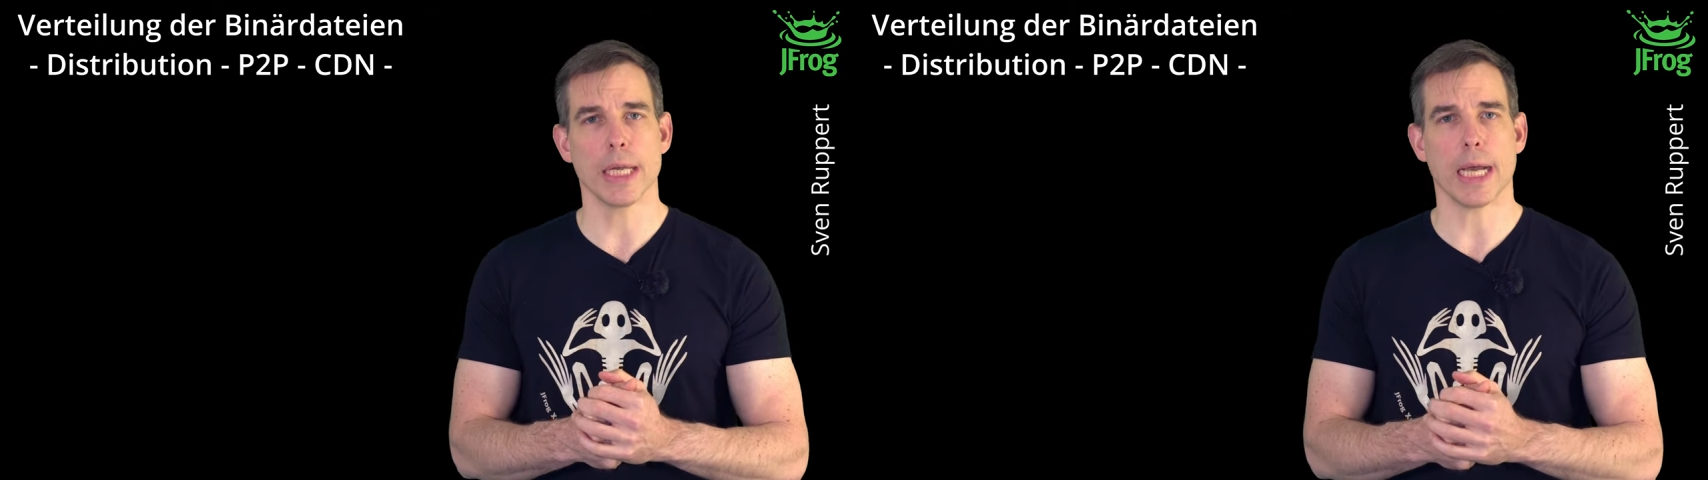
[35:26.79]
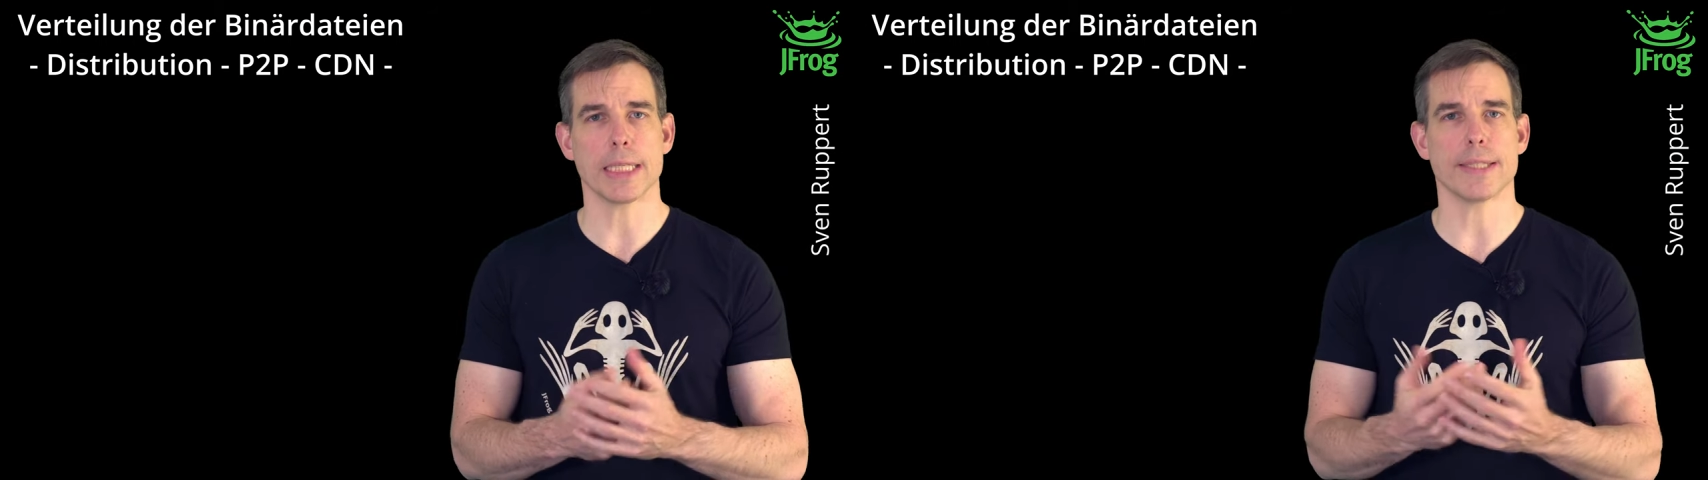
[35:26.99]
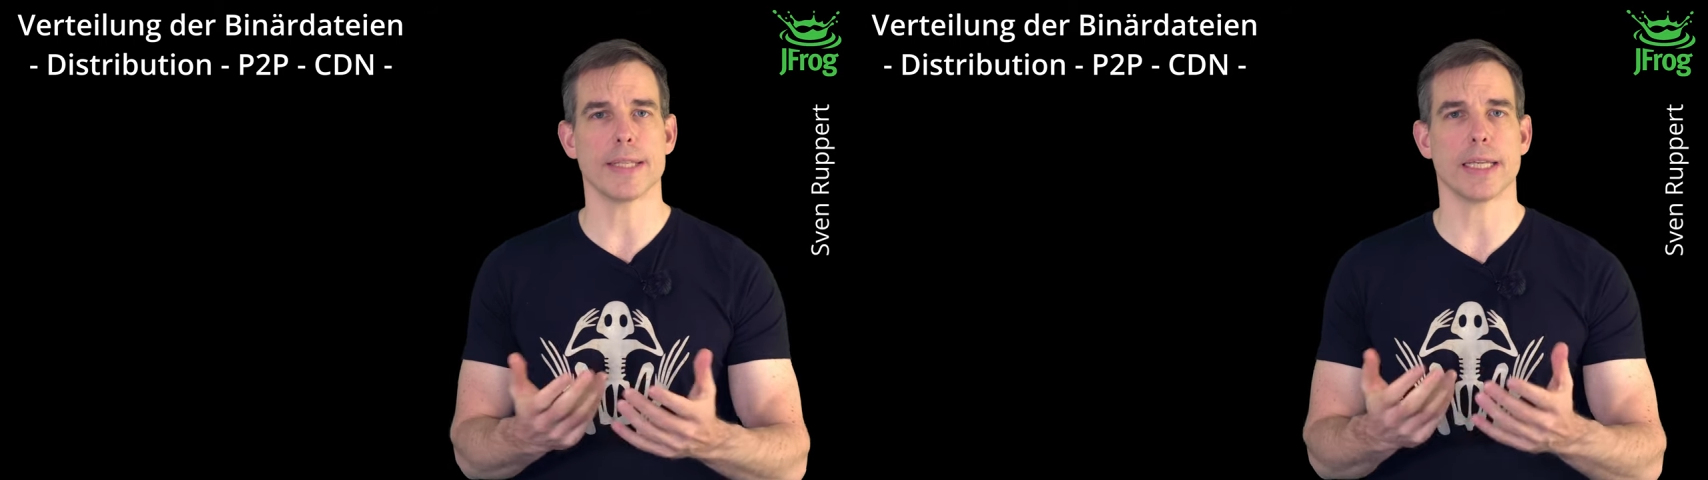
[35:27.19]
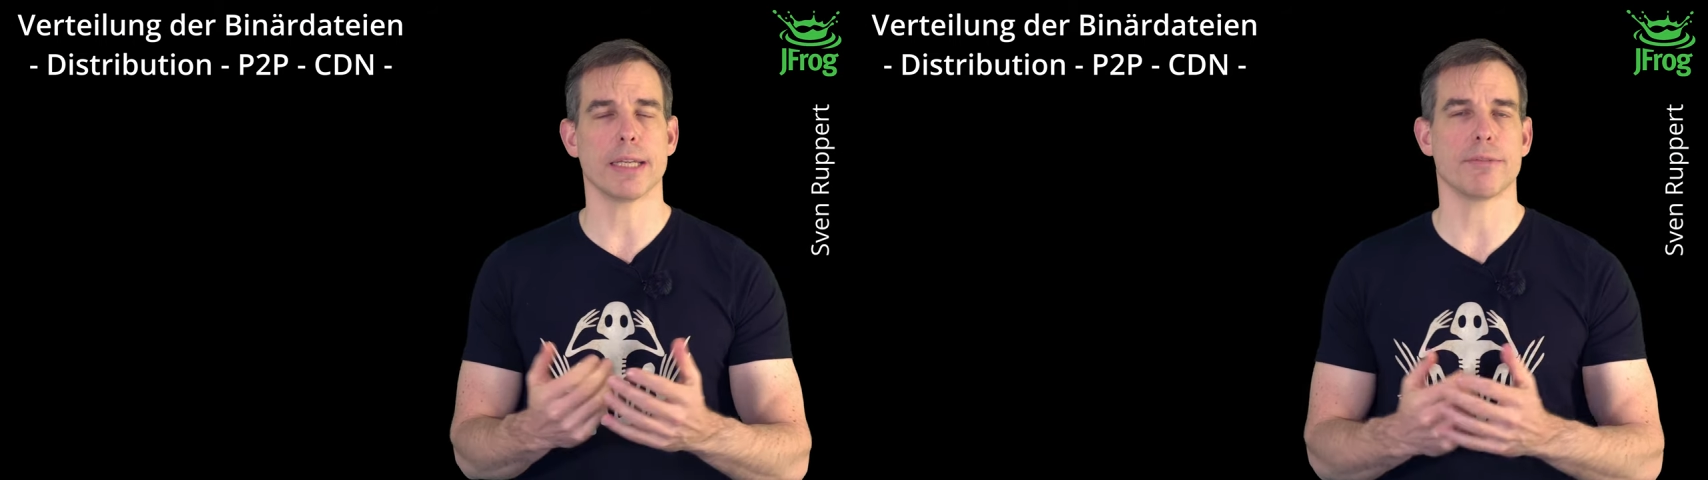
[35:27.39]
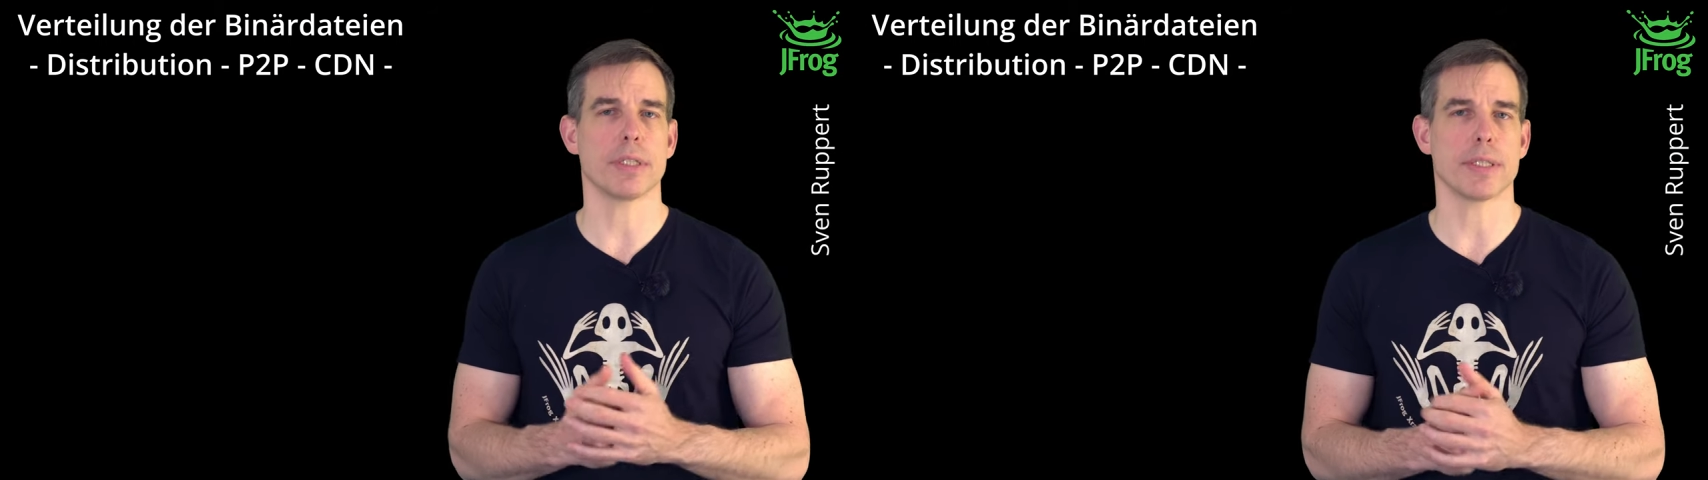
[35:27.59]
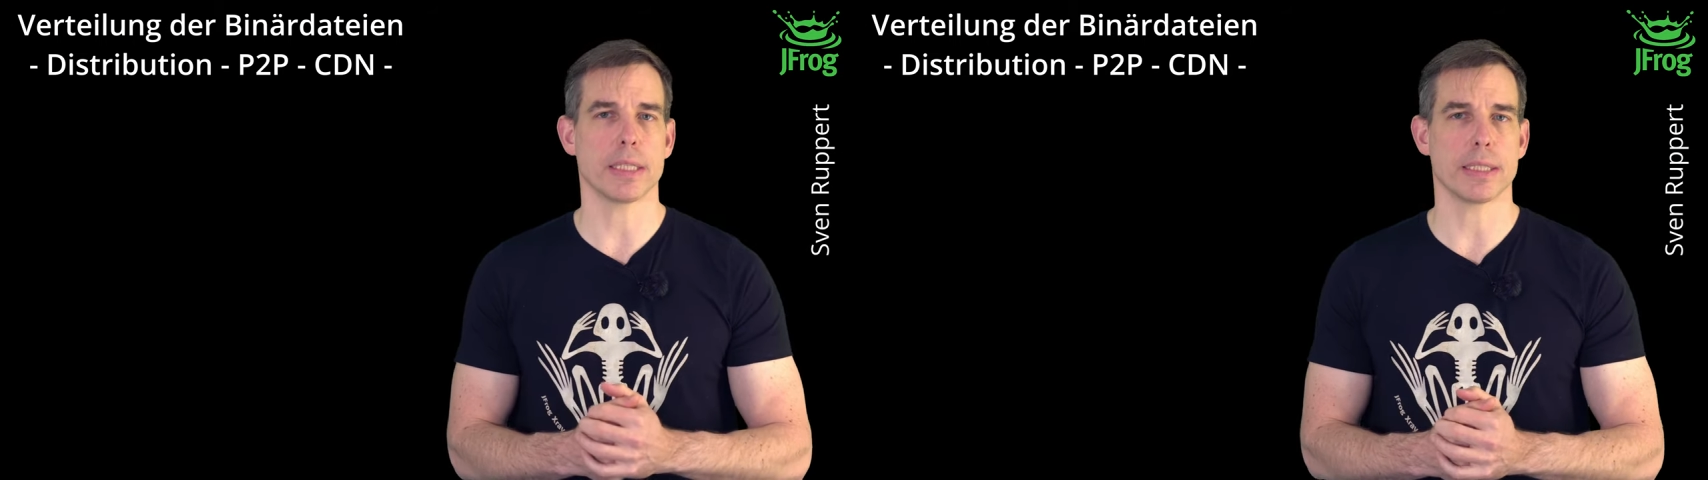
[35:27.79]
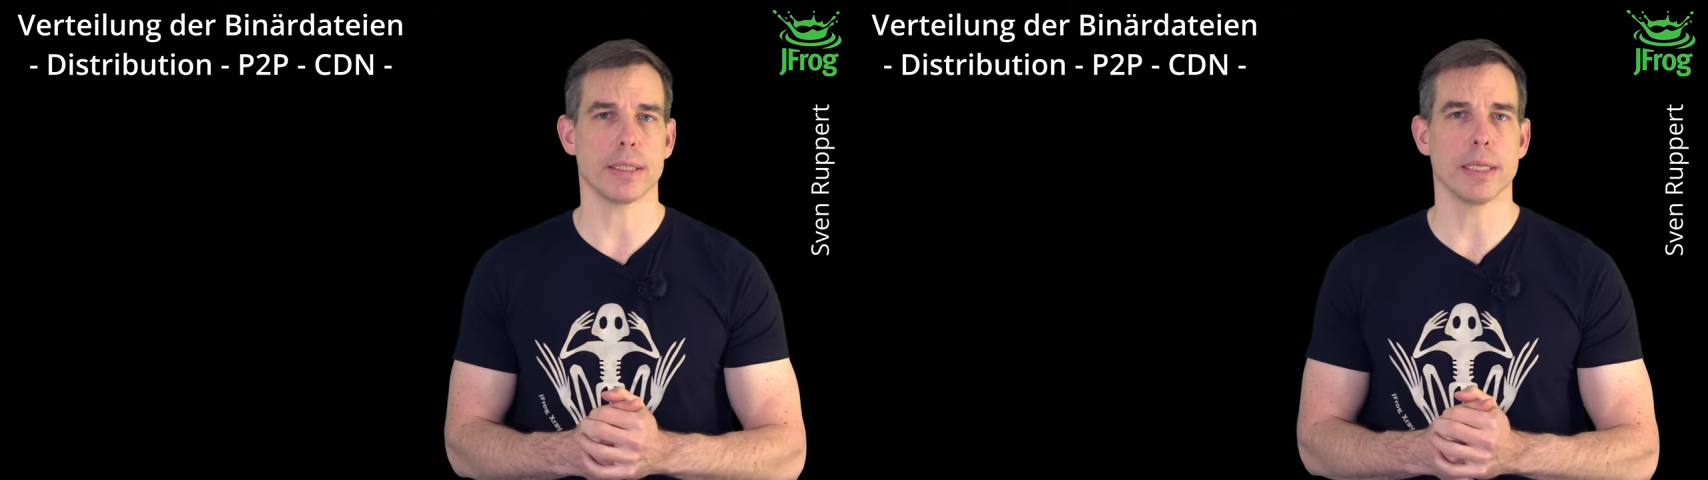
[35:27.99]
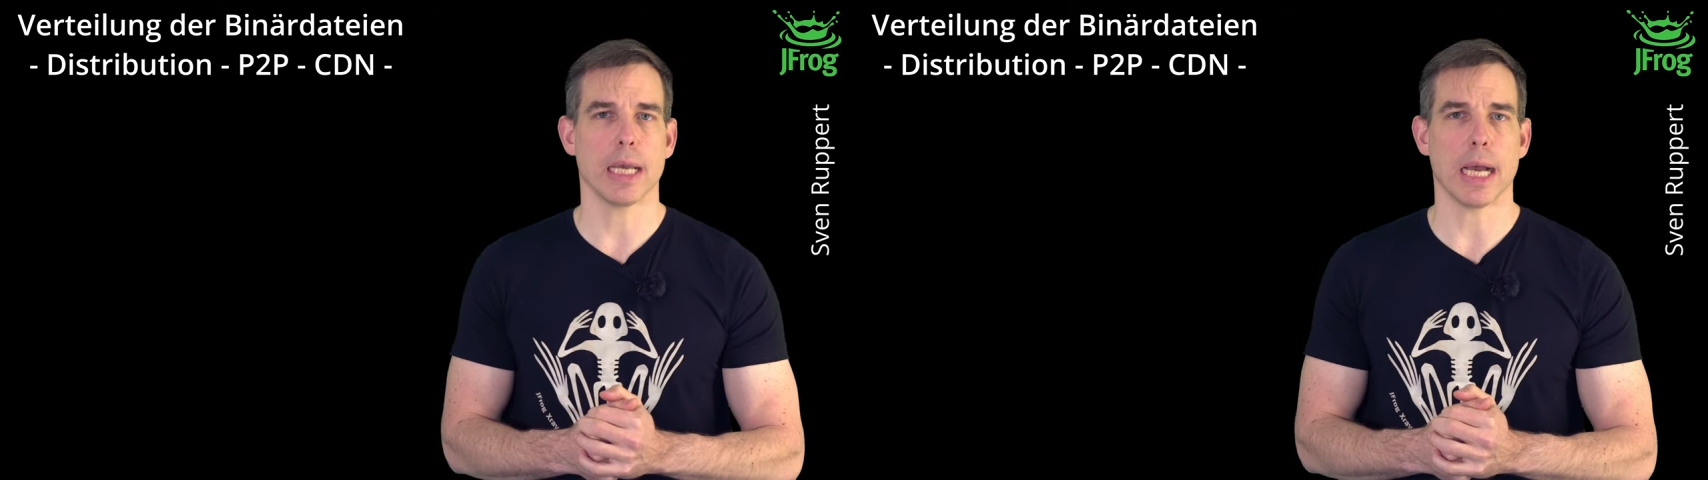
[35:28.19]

eine sehr effiziente